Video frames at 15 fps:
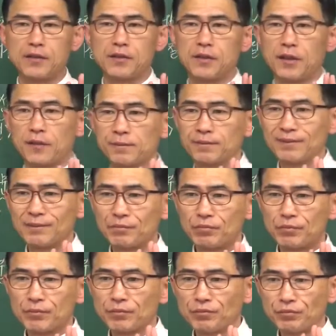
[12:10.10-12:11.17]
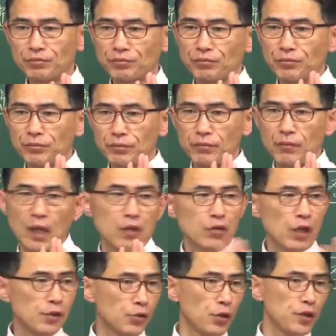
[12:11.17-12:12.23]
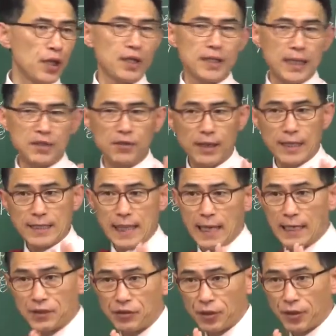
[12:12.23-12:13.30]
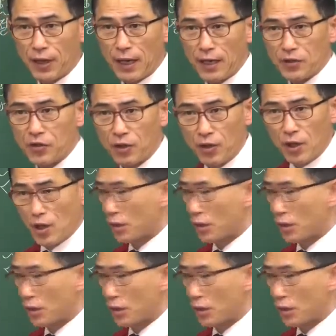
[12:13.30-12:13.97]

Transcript: 않는데. 된소리 대기가 일어나지 않았어요. 알았죠?